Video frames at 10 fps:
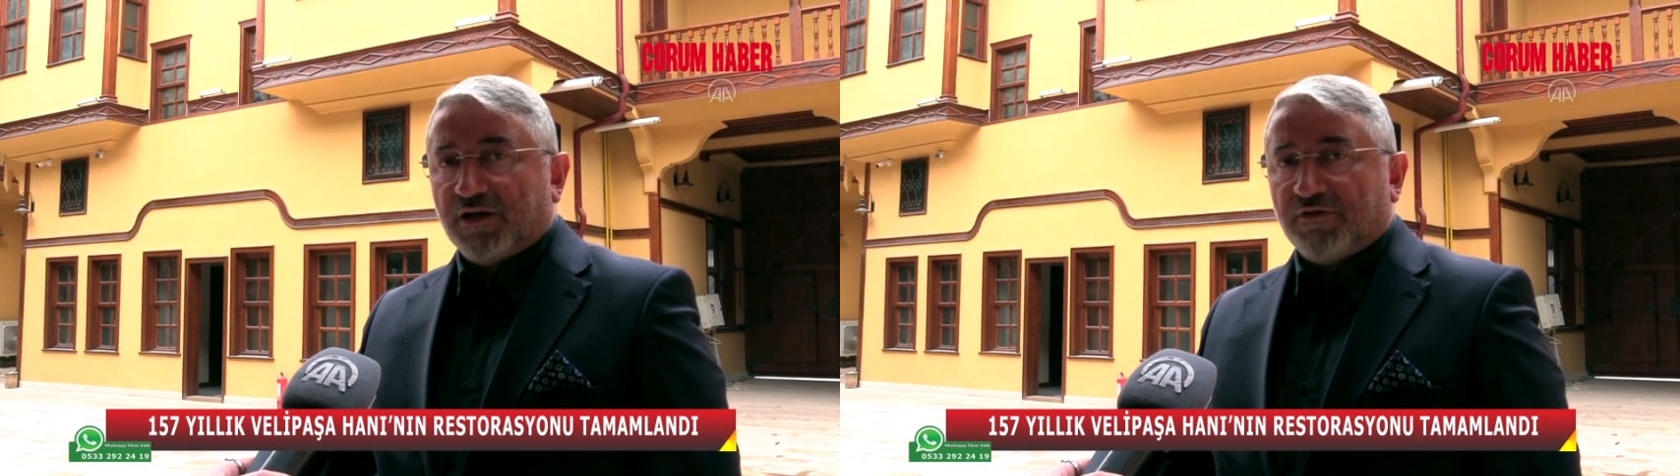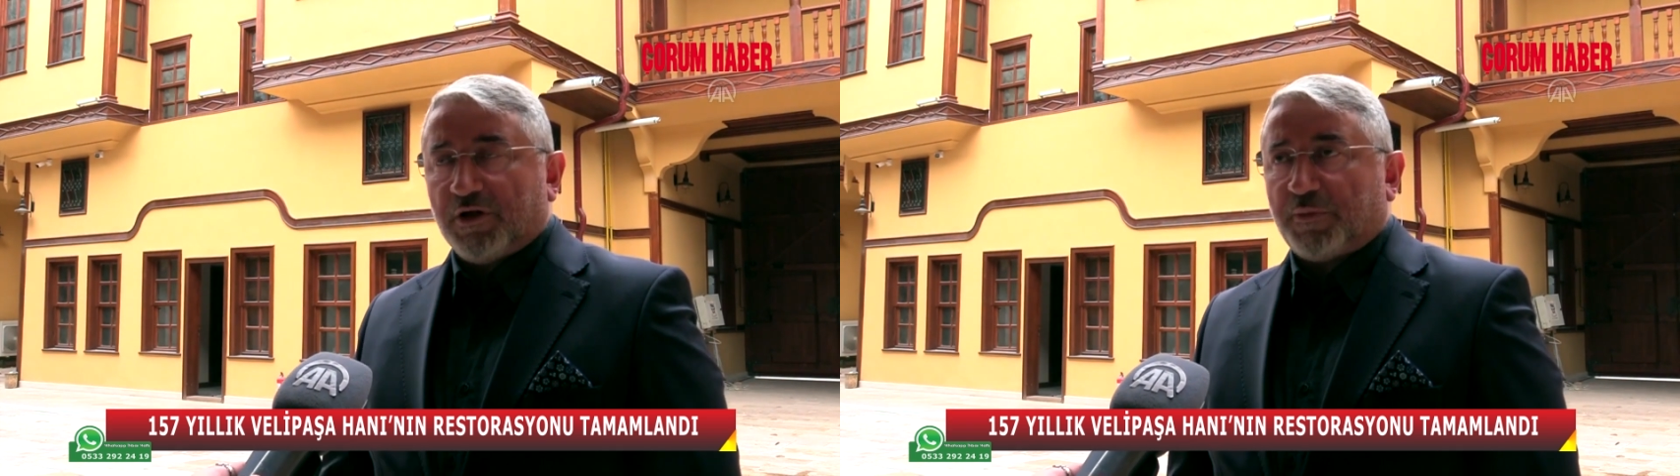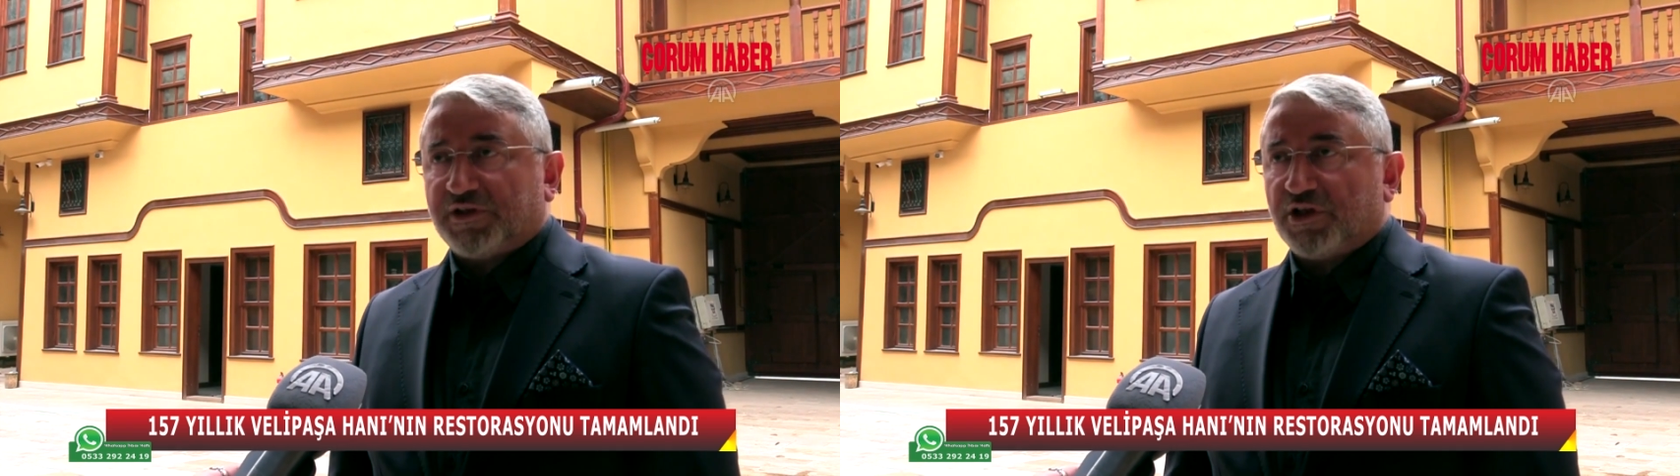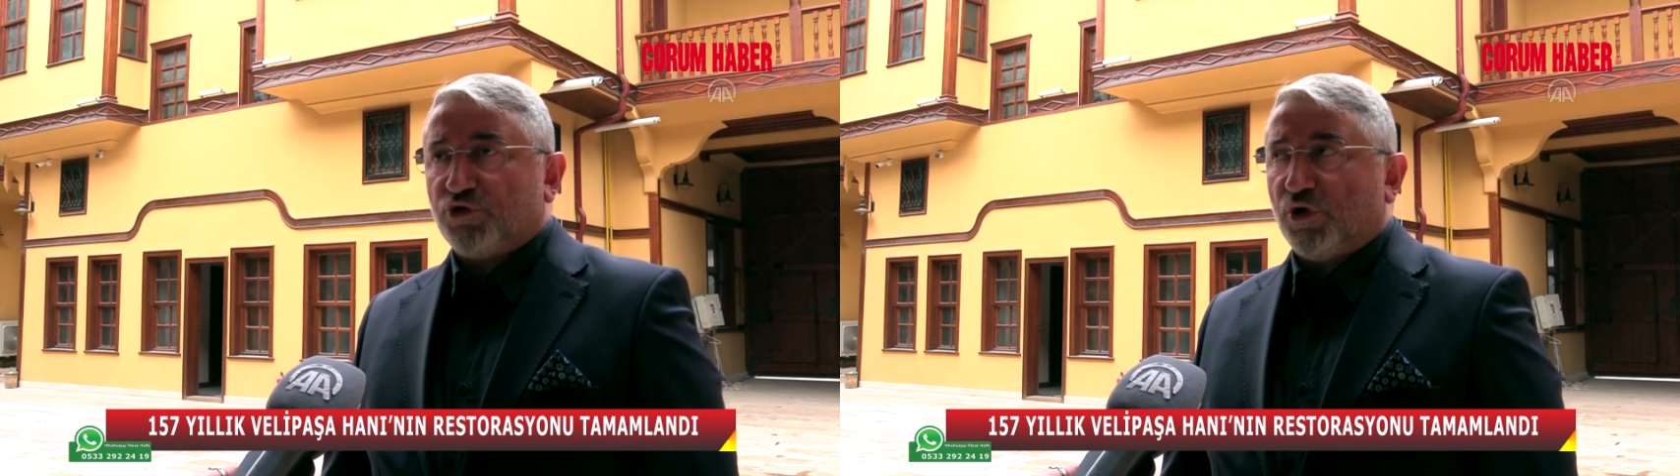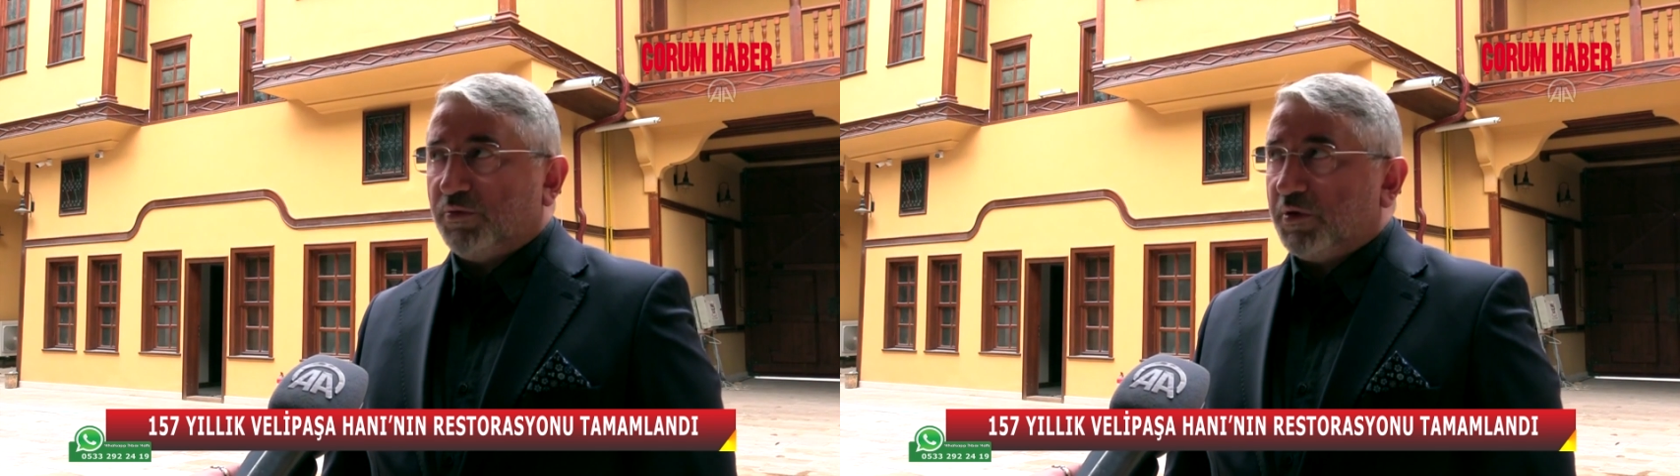Veli Paşa
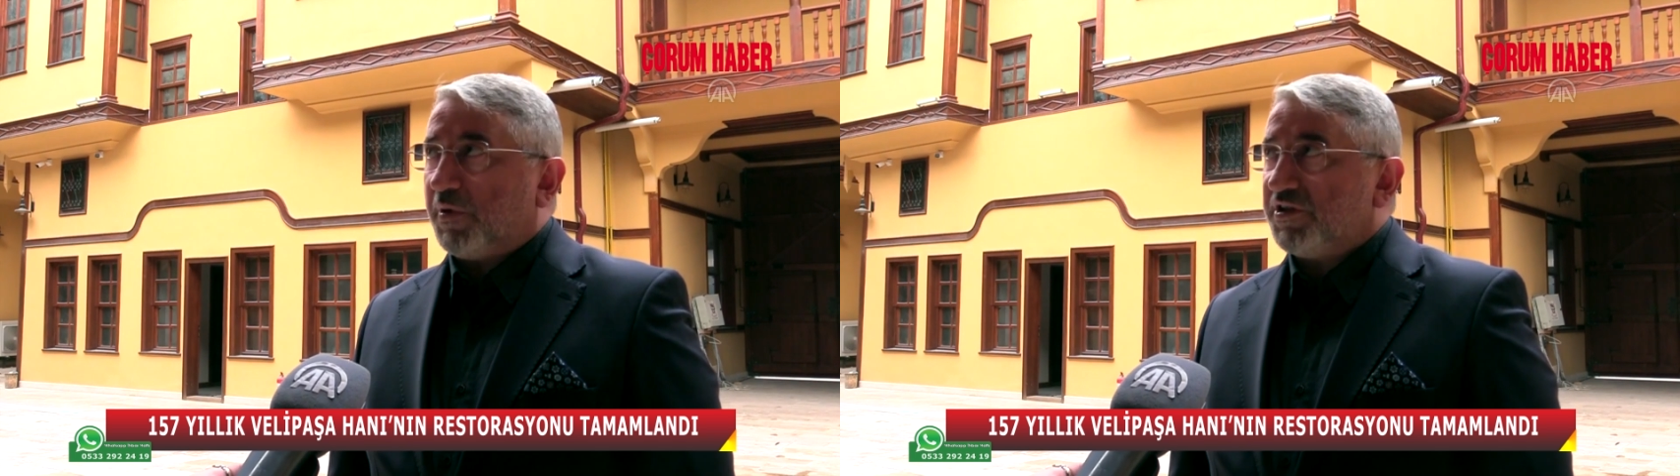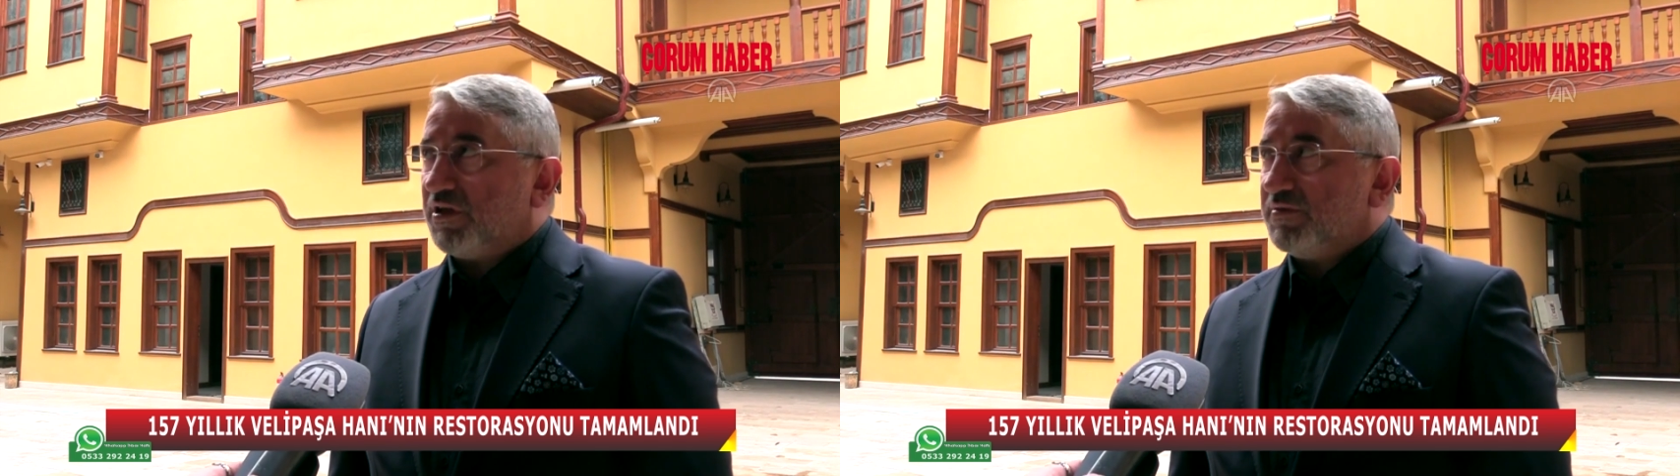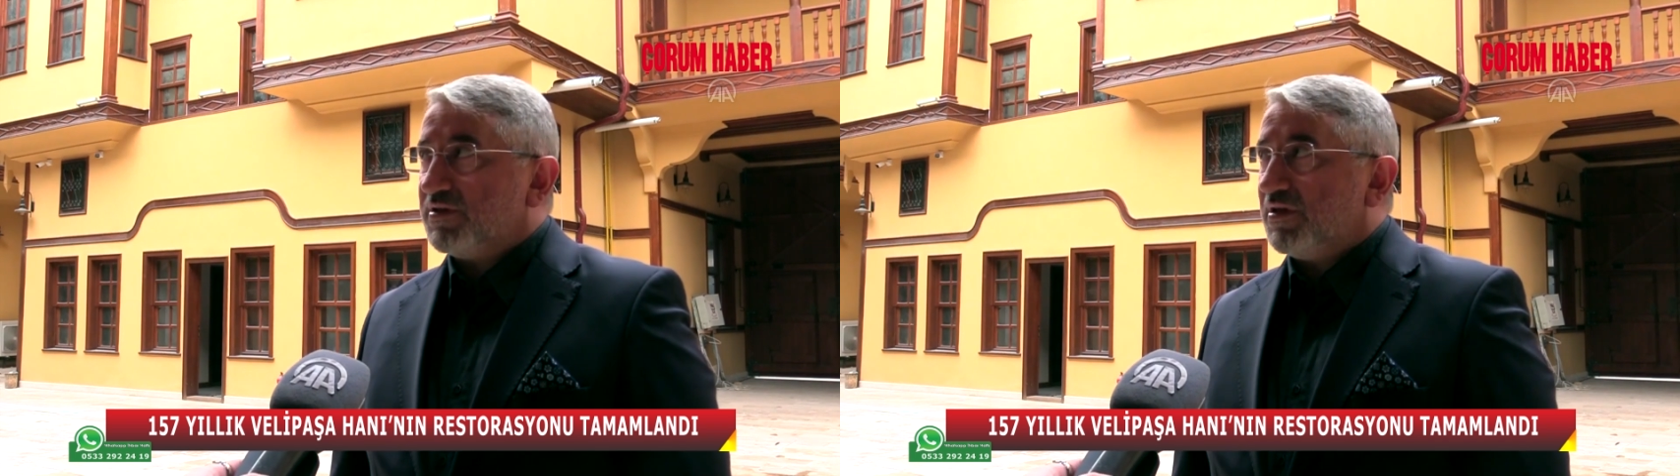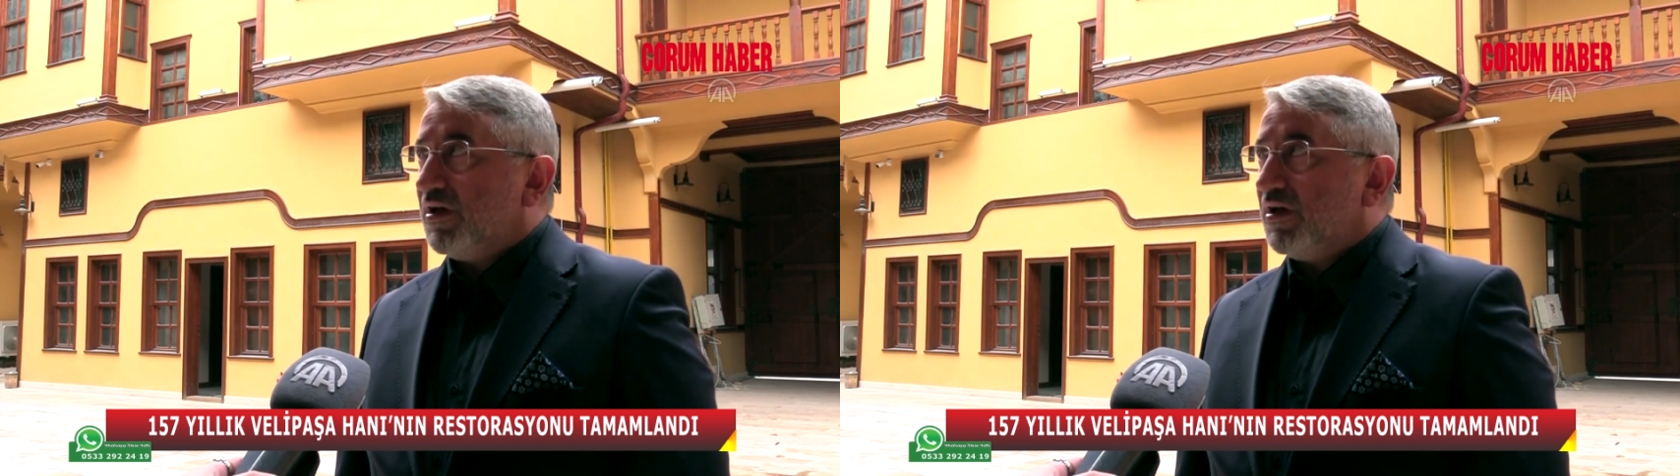Çorumlu bir paşamız.